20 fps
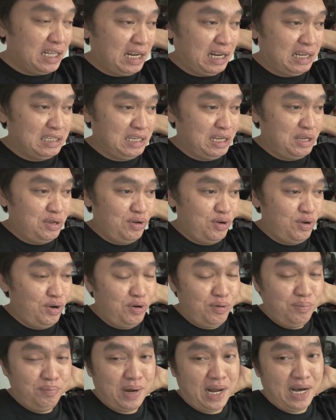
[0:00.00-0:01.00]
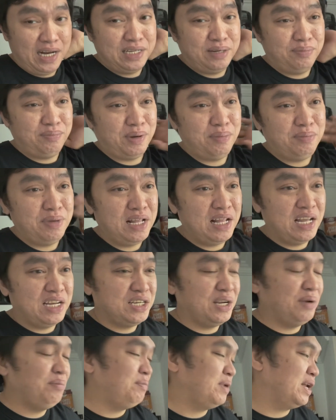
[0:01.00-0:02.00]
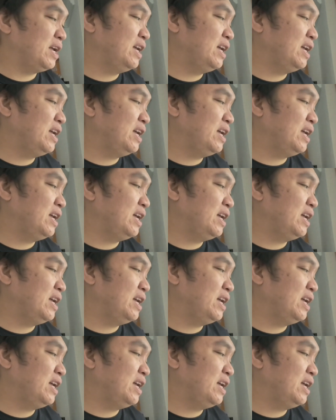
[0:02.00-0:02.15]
sa inyong loob, sa pamilya, syempre.